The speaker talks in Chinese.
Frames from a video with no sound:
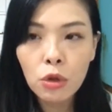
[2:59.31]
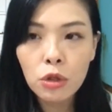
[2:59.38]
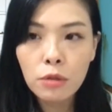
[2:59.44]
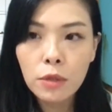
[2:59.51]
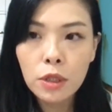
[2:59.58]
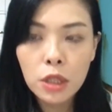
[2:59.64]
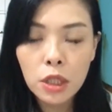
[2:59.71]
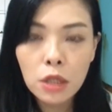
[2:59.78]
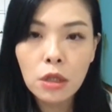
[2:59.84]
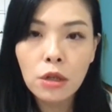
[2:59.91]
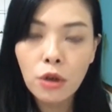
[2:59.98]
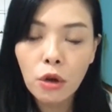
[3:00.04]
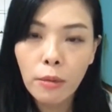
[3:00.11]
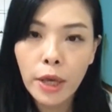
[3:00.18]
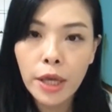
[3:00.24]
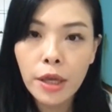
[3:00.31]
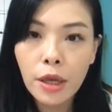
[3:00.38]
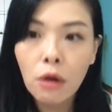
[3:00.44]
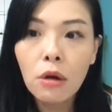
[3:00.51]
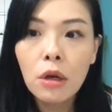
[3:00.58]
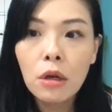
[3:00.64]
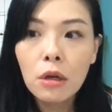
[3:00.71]
我怎么记得有没
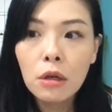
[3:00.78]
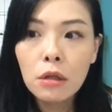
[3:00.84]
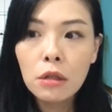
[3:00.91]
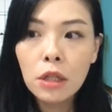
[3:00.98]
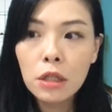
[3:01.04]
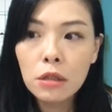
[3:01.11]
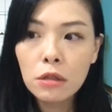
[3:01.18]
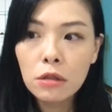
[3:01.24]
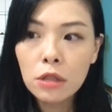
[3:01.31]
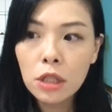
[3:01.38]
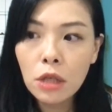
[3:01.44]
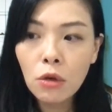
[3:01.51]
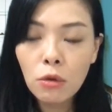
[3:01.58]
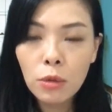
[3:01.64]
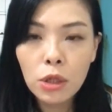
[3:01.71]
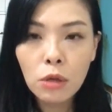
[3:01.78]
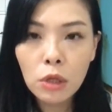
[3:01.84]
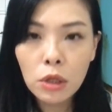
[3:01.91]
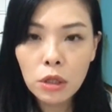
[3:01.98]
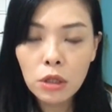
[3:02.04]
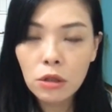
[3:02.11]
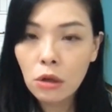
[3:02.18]
有？那今天我们的
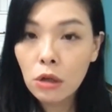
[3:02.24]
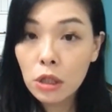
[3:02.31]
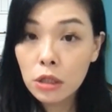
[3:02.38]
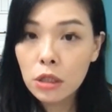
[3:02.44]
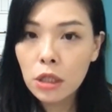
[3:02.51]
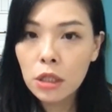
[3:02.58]
问题都很